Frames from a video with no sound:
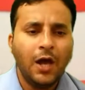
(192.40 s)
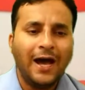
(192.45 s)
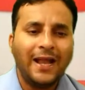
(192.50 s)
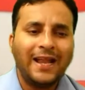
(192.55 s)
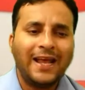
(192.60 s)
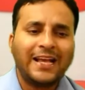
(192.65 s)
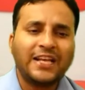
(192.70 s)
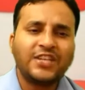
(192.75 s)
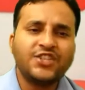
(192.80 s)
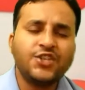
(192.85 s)

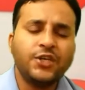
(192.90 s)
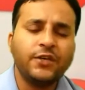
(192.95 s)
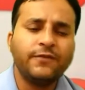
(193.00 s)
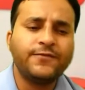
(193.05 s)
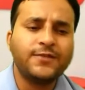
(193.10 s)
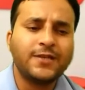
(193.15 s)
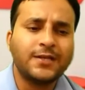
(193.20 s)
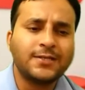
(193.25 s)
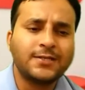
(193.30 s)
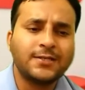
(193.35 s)
हालांकि
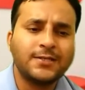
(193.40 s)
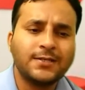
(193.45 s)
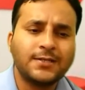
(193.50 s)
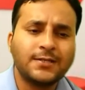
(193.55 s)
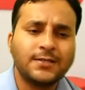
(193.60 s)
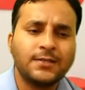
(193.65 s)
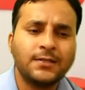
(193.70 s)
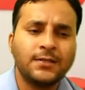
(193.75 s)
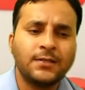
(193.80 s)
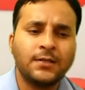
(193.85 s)
चीफ
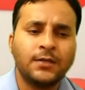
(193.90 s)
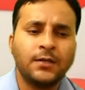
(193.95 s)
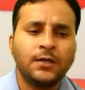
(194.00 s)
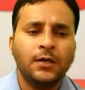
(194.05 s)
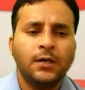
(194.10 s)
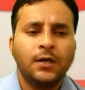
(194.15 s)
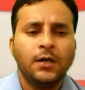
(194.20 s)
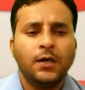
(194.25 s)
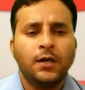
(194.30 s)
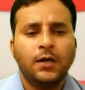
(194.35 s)
जस्टिस
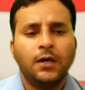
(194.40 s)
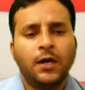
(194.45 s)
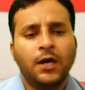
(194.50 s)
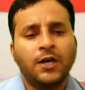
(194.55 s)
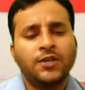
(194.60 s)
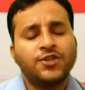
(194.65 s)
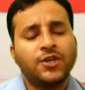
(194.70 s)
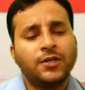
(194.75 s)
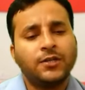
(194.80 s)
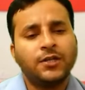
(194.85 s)

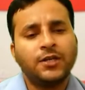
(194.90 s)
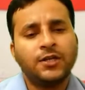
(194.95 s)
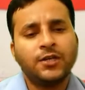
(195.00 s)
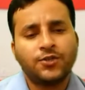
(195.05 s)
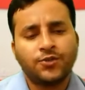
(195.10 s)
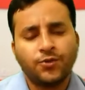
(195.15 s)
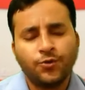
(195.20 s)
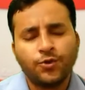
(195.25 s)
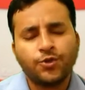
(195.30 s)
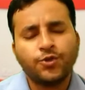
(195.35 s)

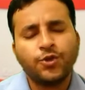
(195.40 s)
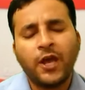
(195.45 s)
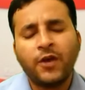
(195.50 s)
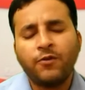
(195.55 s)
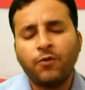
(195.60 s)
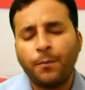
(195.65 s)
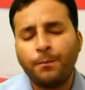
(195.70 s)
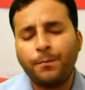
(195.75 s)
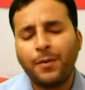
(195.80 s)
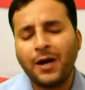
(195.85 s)
चंद्रचूर जो
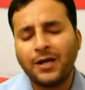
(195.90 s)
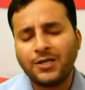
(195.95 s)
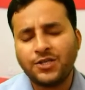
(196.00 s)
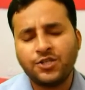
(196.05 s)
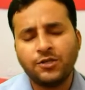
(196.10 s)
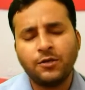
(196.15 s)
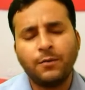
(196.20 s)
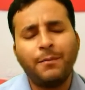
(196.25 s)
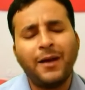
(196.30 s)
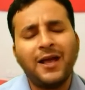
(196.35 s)
है वो
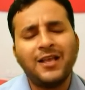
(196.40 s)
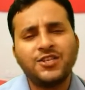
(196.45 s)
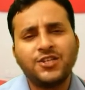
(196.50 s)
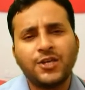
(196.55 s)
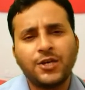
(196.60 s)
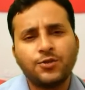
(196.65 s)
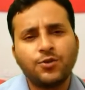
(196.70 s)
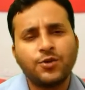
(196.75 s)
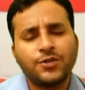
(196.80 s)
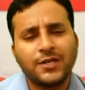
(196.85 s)
पांच बेंच
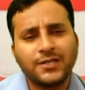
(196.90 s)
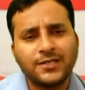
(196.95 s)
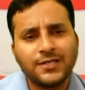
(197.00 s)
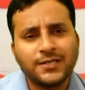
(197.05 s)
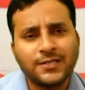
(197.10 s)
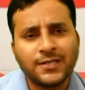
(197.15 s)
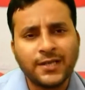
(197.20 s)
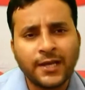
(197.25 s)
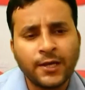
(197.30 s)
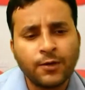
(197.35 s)
के जो
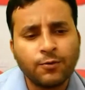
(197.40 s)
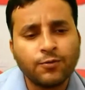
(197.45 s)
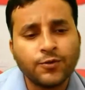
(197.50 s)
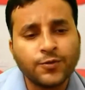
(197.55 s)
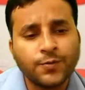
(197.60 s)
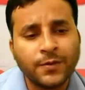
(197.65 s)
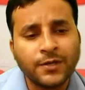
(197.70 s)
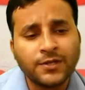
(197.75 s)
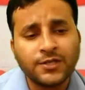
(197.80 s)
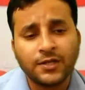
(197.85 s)
जजेज हैं
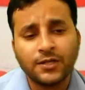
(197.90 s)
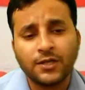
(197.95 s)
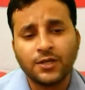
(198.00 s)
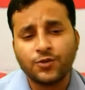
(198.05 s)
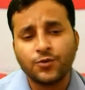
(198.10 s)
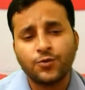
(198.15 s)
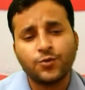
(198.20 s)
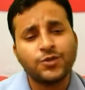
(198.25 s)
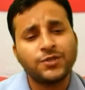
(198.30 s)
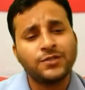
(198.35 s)
उसमें
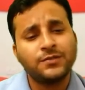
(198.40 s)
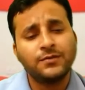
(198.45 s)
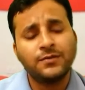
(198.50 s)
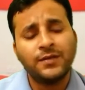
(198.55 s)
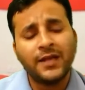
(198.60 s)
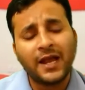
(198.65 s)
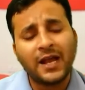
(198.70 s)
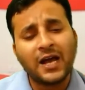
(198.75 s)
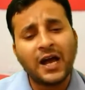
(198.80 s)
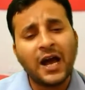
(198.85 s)
चंद्रचूर
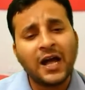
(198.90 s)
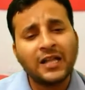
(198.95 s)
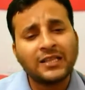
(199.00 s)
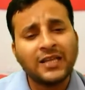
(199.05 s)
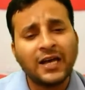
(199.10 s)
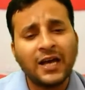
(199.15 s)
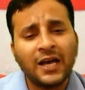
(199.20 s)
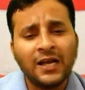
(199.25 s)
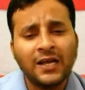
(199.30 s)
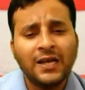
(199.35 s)
ने कहा
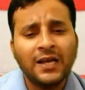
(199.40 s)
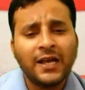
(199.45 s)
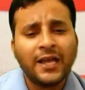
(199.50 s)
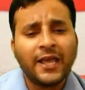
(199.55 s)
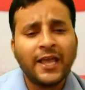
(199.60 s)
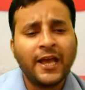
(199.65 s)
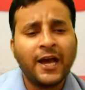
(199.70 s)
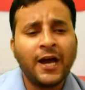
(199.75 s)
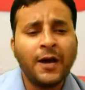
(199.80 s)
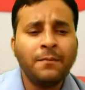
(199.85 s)
था
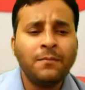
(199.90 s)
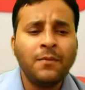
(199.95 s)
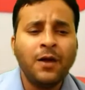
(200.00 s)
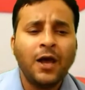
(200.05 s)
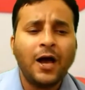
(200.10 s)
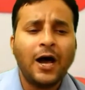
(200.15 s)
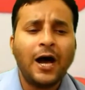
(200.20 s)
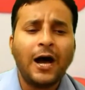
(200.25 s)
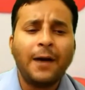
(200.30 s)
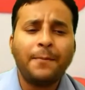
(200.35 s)
कि हम
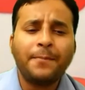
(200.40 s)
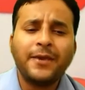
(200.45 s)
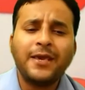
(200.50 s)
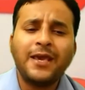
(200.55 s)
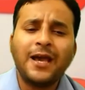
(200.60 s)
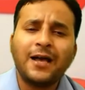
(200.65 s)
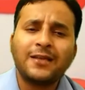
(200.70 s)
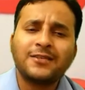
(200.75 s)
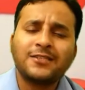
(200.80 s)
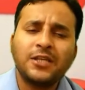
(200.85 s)

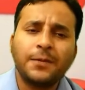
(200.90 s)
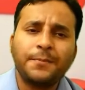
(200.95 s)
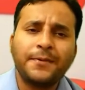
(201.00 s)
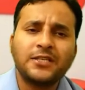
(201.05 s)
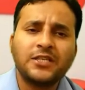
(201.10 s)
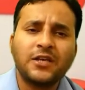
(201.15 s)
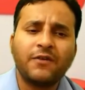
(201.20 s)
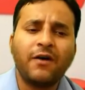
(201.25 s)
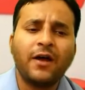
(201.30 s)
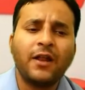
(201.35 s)
आपकी आस्था
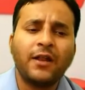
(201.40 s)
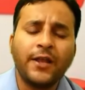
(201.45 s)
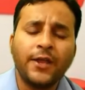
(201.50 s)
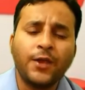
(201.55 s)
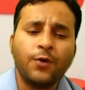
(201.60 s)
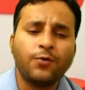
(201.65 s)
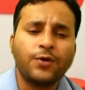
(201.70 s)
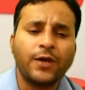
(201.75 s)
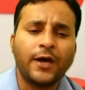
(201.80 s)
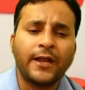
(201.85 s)
पे सवाल
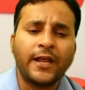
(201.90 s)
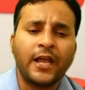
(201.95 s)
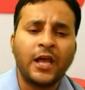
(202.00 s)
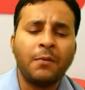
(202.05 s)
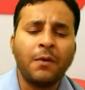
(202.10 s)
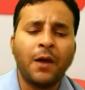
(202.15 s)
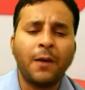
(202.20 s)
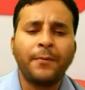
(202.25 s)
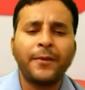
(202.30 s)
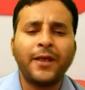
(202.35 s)
नहीं उठा रहे हैं
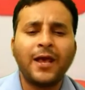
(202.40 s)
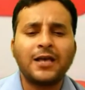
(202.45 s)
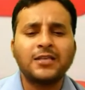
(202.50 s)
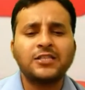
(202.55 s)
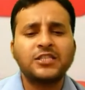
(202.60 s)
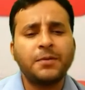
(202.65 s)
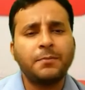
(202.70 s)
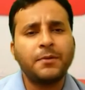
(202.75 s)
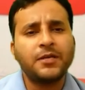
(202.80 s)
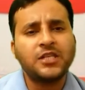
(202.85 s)
हम आपकी
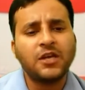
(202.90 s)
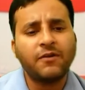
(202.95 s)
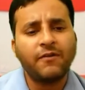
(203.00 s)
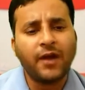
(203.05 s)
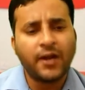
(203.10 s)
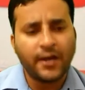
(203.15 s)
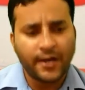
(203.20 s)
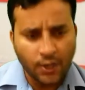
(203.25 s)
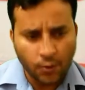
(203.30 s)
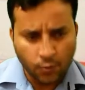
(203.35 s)
आस्था पे
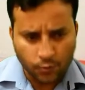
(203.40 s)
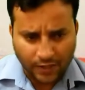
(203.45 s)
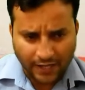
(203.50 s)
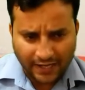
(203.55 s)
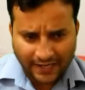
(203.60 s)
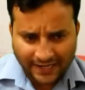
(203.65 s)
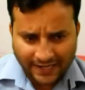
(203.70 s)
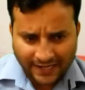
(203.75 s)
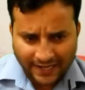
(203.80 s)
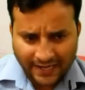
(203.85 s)
सवाल नहीं
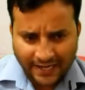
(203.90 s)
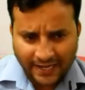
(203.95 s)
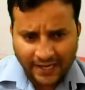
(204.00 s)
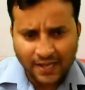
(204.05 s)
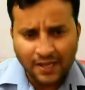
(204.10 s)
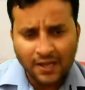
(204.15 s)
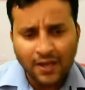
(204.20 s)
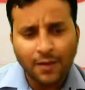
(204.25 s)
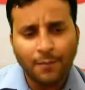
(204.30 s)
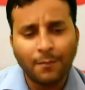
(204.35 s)
उठा रहे
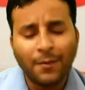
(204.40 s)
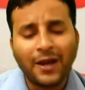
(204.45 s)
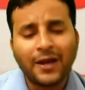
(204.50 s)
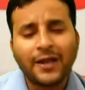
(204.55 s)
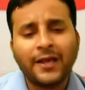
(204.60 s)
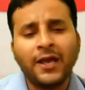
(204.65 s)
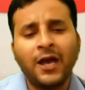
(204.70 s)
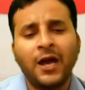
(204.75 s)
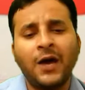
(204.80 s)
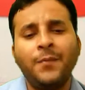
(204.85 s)
हैं
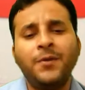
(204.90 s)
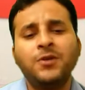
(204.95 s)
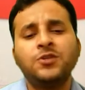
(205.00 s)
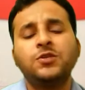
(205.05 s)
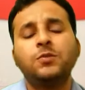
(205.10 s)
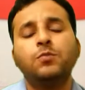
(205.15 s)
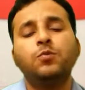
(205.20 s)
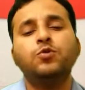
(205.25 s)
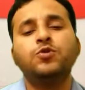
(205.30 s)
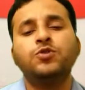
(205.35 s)
बल्कि हमें
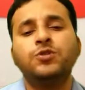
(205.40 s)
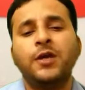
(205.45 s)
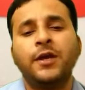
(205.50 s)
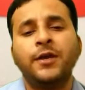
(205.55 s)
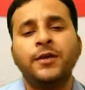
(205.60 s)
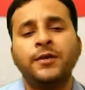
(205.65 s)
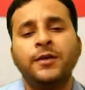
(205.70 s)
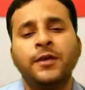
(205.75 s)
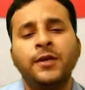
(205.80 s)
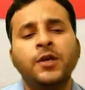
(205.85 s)
सबूत
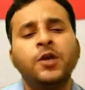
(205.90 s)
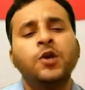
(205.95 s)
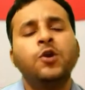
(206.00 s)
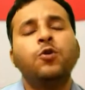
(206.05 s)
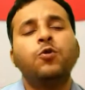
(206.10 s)
चाहिए